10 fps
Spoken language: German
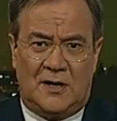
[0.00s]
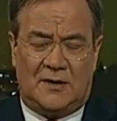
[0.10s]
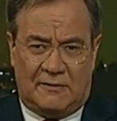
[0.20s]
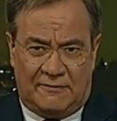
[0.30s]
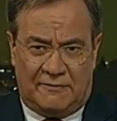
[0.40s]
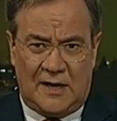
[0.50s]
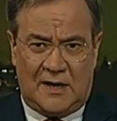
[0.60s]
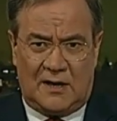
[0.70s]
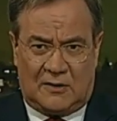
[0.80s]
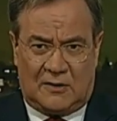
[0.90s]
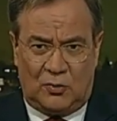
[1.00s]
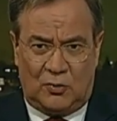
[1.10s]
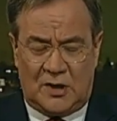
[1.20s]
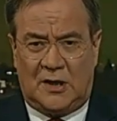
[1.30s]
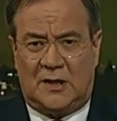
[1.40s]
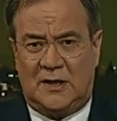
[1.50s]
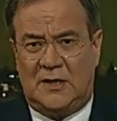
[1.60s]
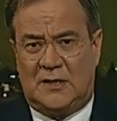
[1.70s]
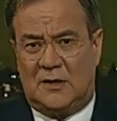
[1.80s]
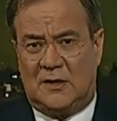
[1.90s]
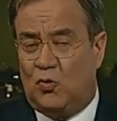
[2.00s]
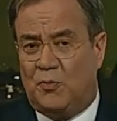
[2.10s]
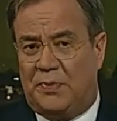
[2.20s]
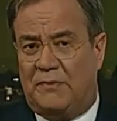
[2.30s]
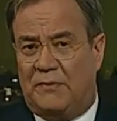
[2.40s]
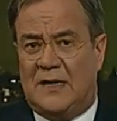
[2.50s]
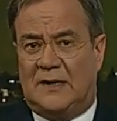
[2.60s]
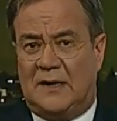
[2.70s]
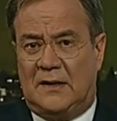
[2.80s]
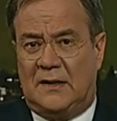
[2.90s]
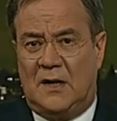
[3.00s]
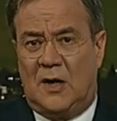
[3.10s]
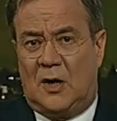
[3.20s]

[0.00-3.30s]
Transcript: den Weg durch die Krise gut bewältigt